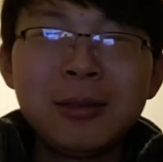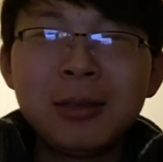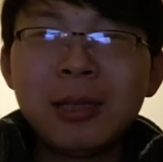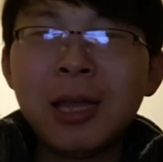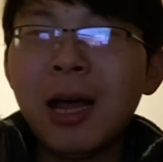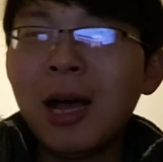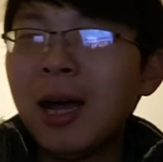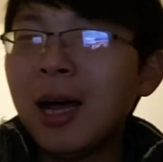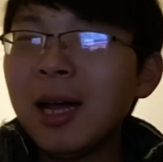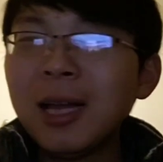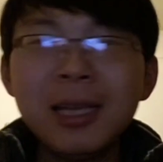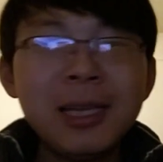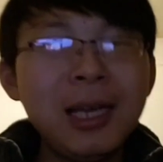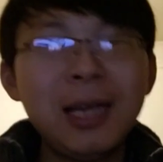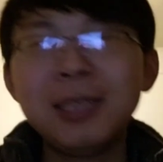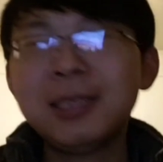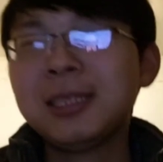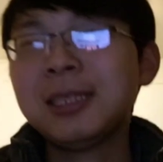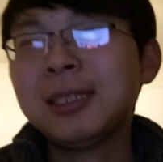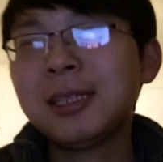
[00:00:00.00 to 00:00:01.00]
太
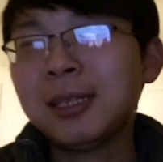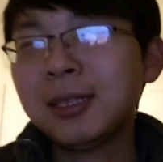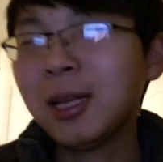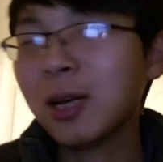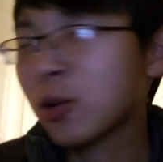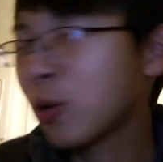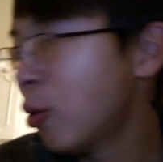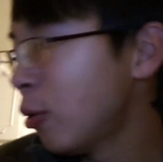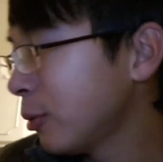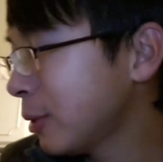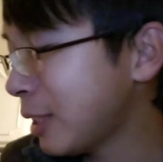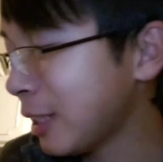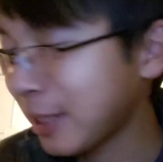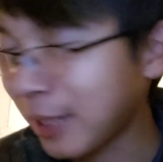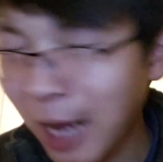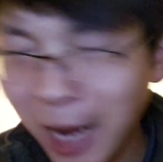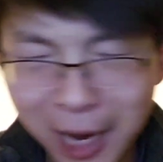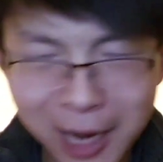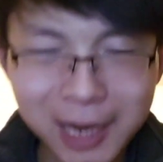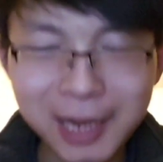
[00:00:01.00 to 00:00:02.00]
安静了，那空气
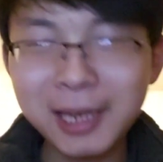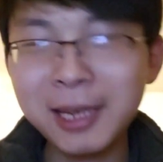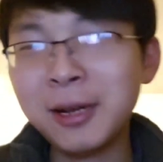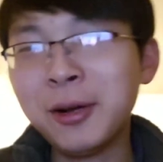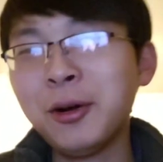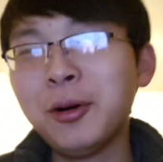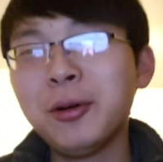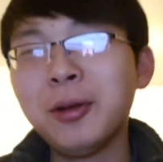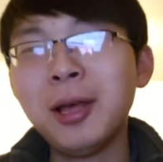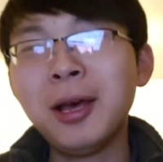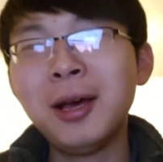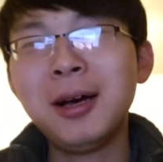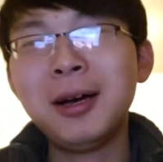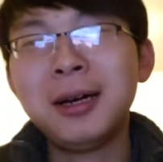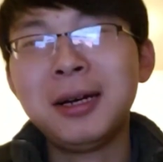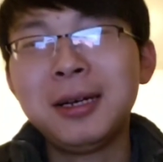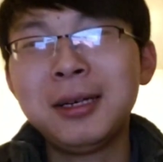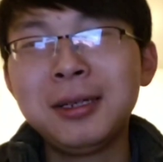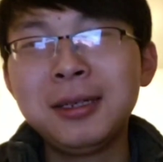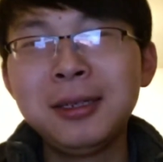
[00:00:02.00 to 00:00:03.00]
太好
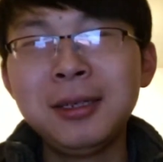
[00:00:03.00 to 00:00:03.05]
了，